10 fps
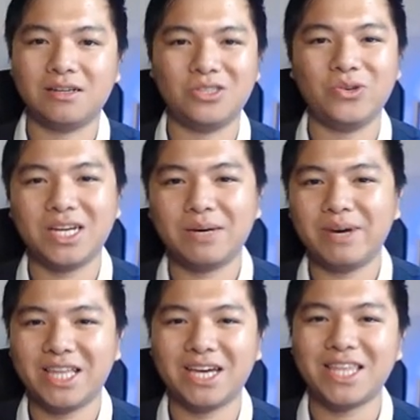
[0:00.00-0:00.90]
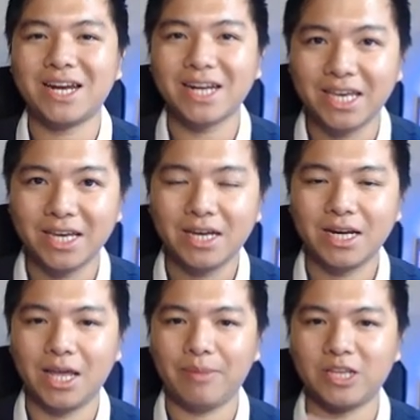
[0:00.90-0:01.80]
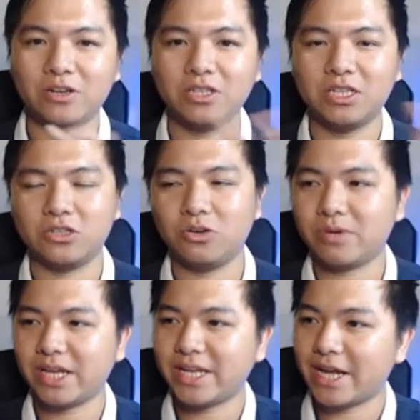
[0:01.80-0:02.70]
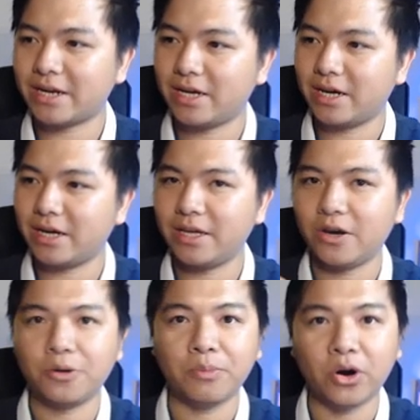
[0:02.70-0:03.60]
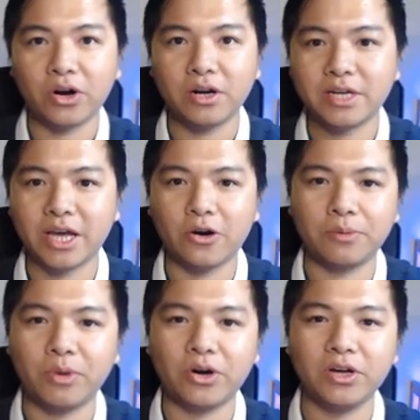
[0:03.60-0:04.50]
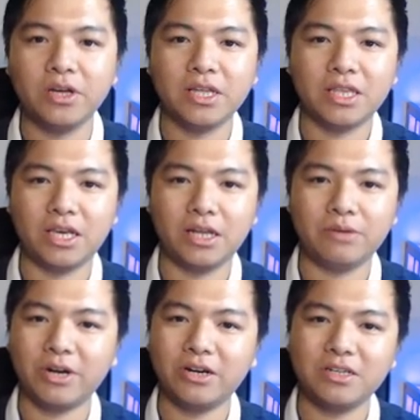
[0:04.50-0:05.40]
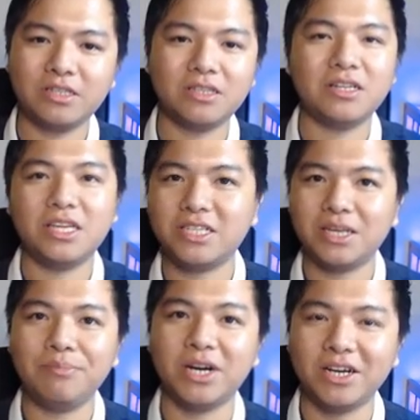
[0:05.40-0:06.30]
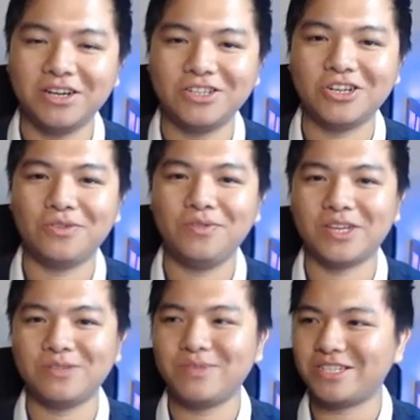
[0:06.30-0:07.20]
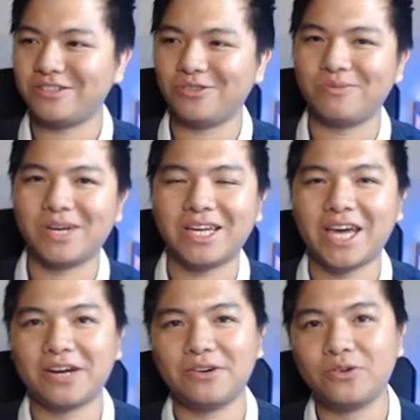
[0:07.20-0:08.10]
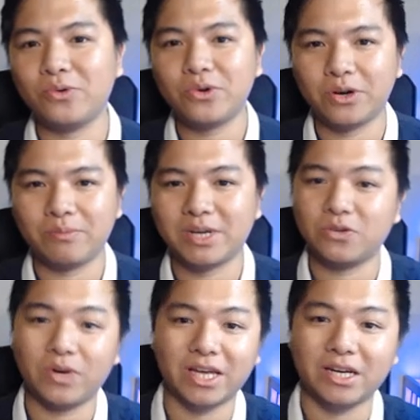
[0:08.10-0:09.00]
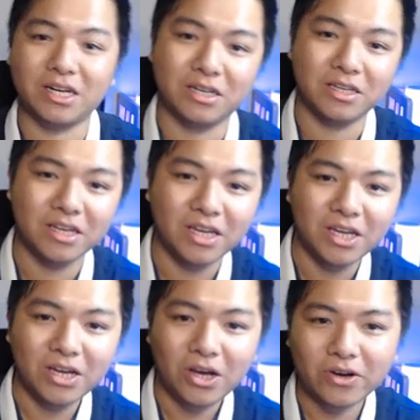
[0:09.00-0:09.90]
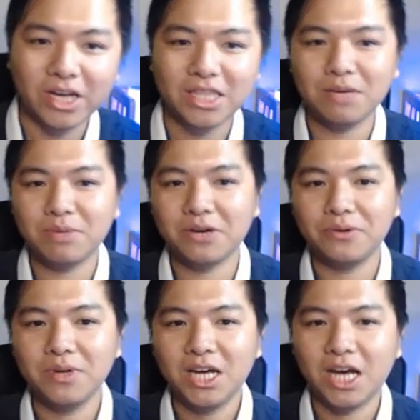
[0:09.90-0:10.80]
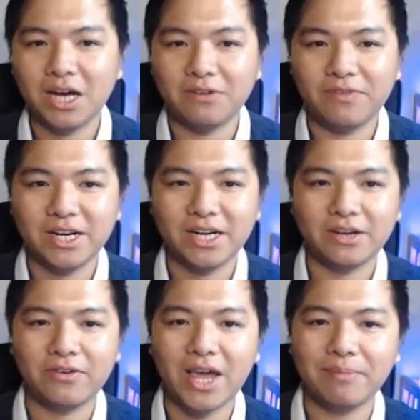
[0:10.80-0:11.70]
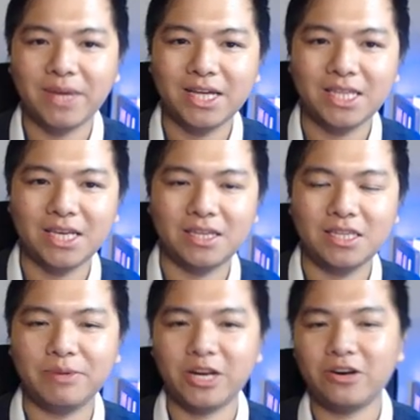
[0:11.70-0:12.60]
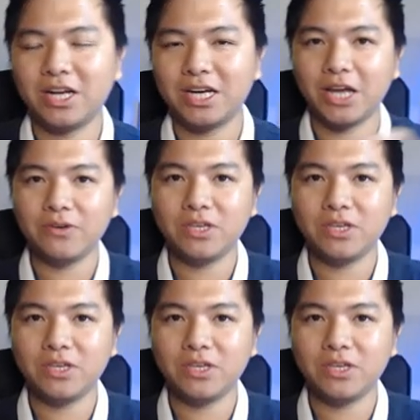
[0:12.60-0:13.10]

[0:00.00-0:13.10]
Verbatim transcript: tốt nhất các bạn thả tắt đi để mà nó sử dụng cái card onboard, card onboard, thì lúc đó nó tự nhiên nó sẽ mượt hơn so với việc chúng ta sử dụng cái card nó cũ rồi, mặc dù là card đời. Ok, tiếp theo ở phần RAM này á, thì như mình nói đó, nếu